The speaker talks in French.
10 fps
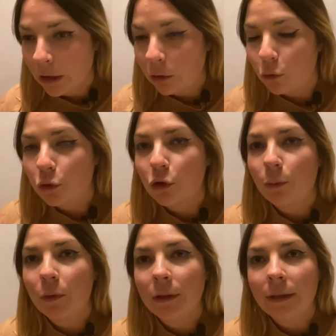toujours se
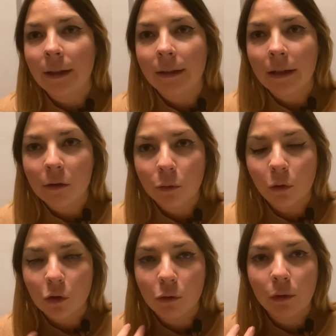poser cette question
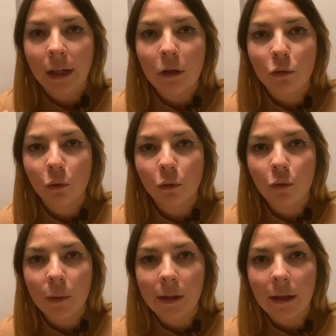lorsque vous créez du
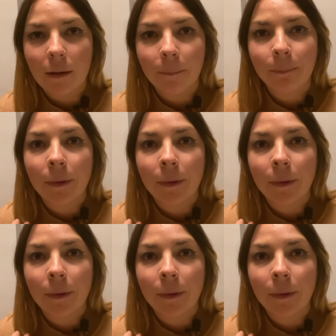contenu, c'est